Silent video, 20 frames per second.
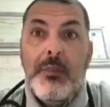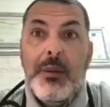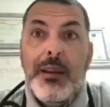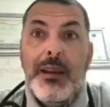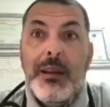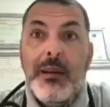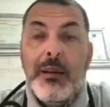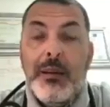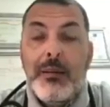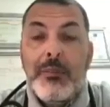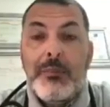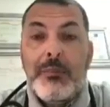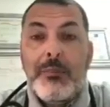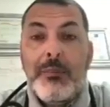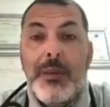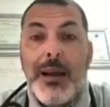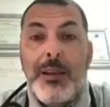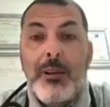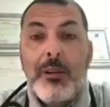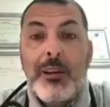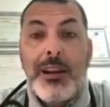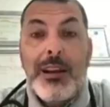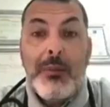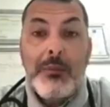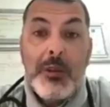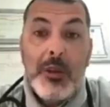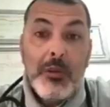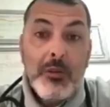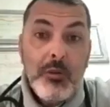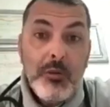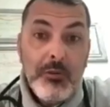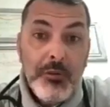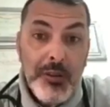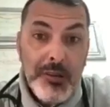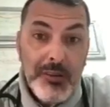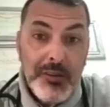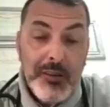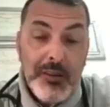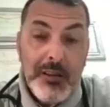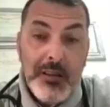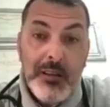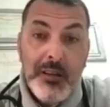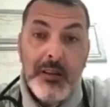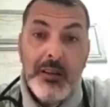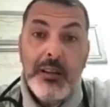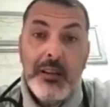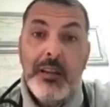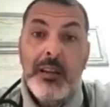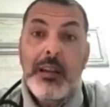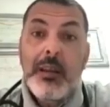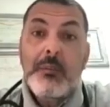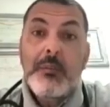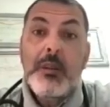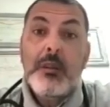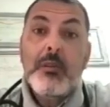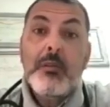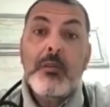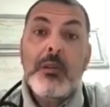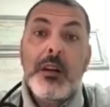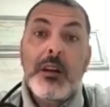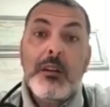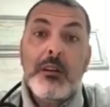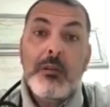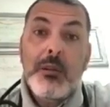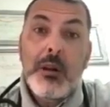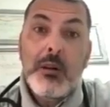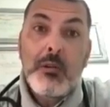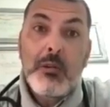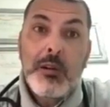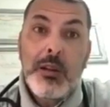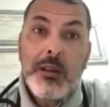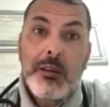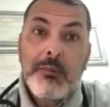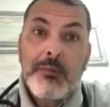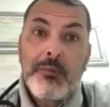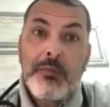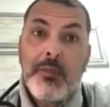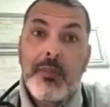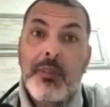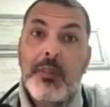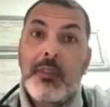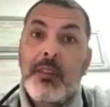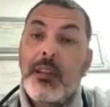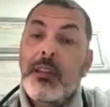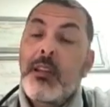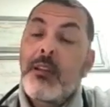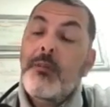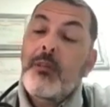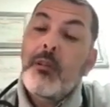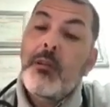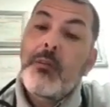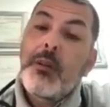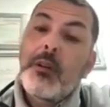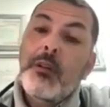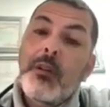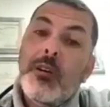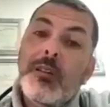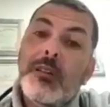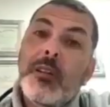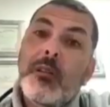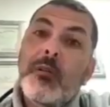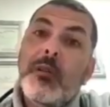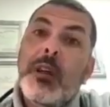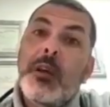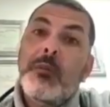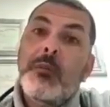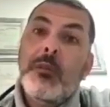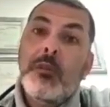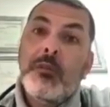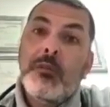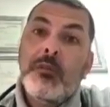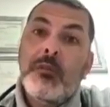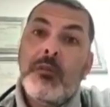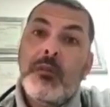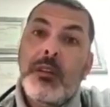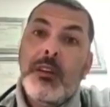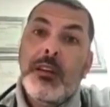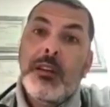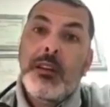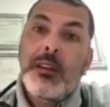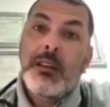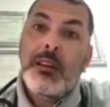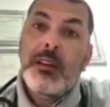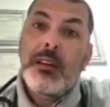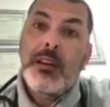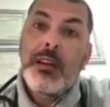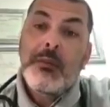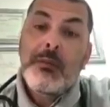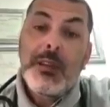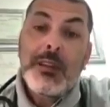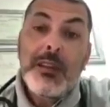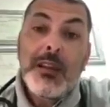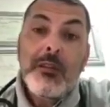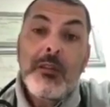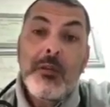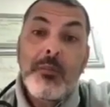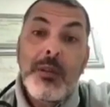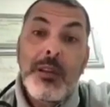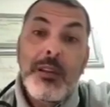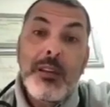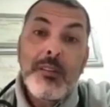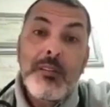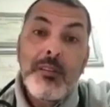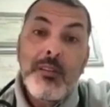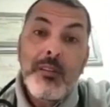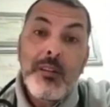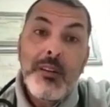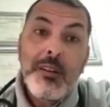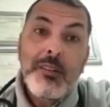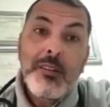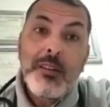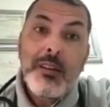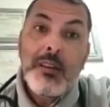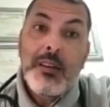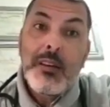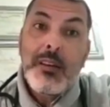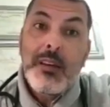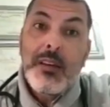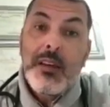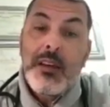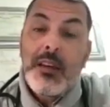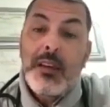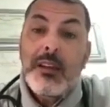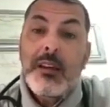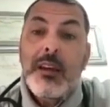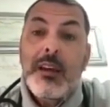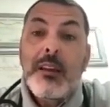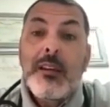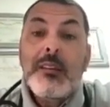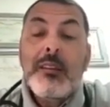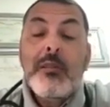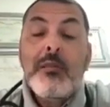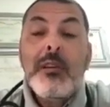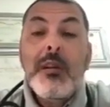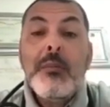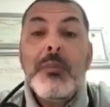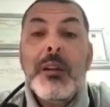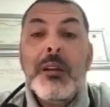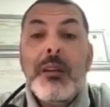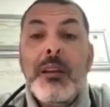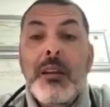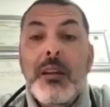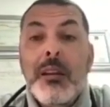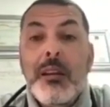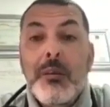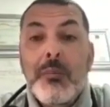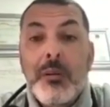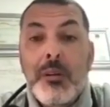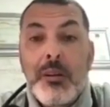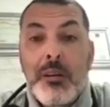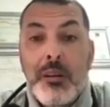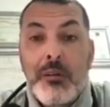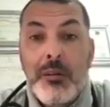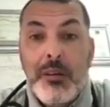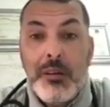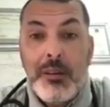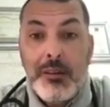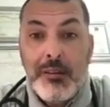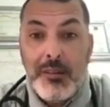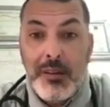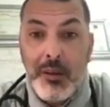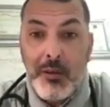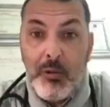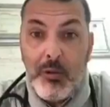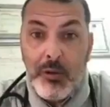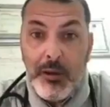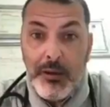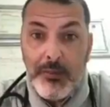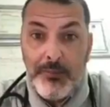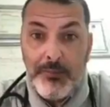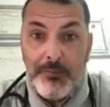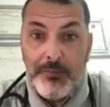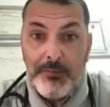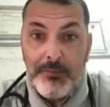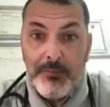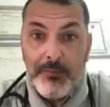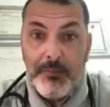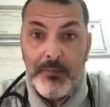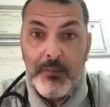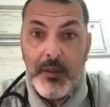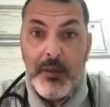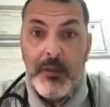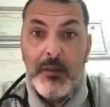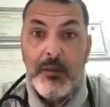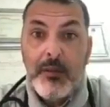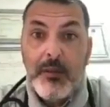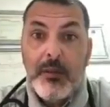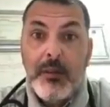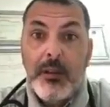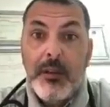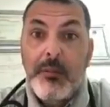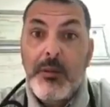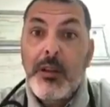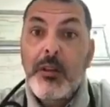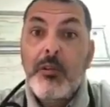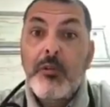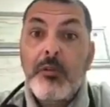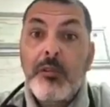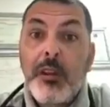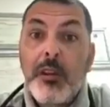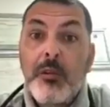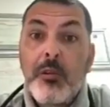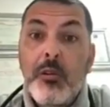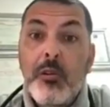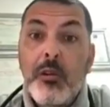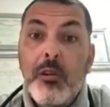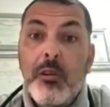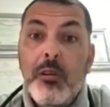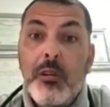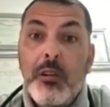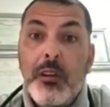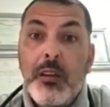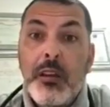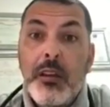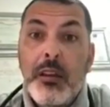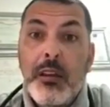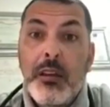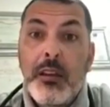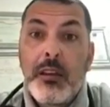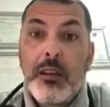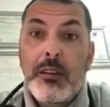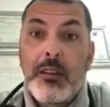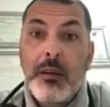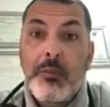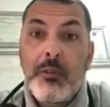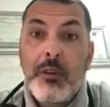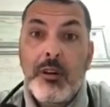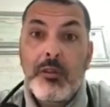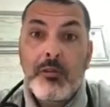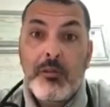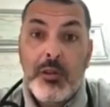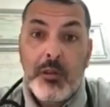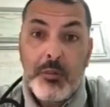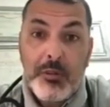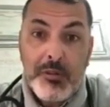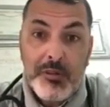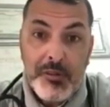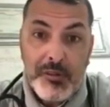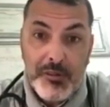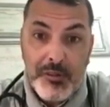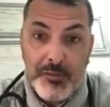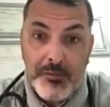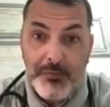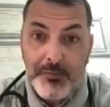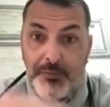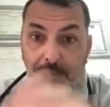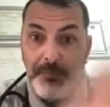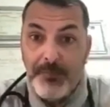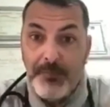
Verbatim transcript: para valorar la aptitud física y la aptitud cardiovascular. De esta forma nos aseguramos eh, evitar complicaciones y realizar una práctica deportiva segura. Le mando un saludo y estamos a su disposición.